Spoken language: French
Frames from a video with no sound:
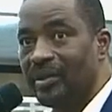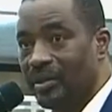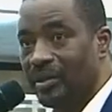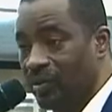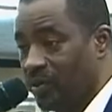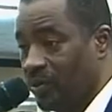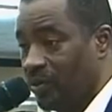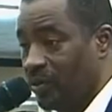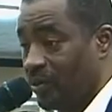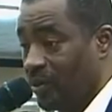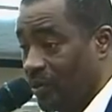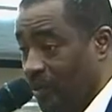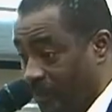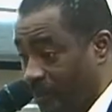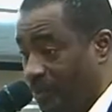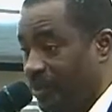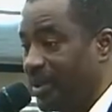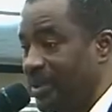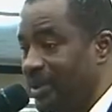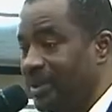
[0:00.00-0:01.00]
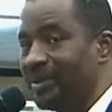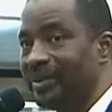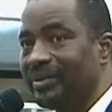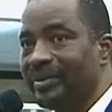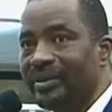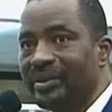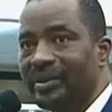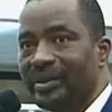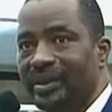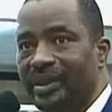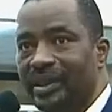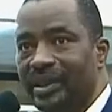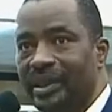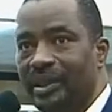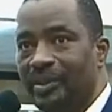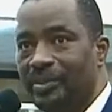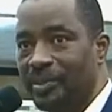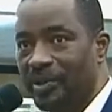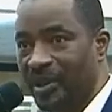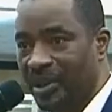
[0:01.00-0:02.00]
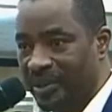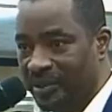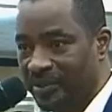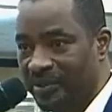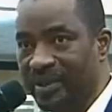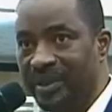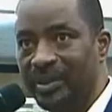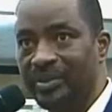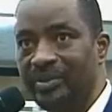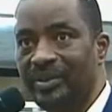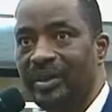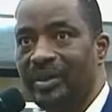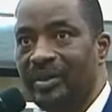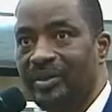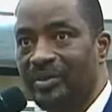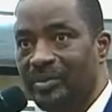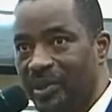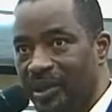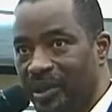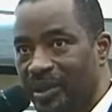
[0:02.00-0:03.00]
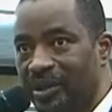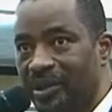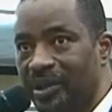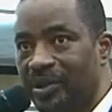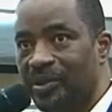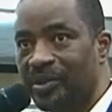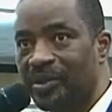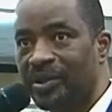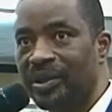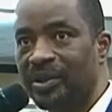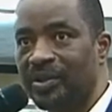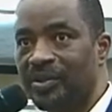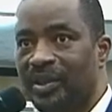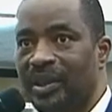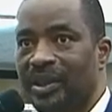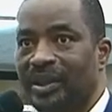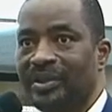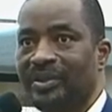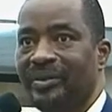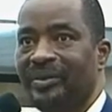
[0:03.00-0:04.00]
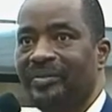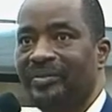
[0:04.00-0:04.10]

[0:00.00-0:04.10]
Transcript: ou de comprendre ce qui a pu arriver pendant cette journée noire.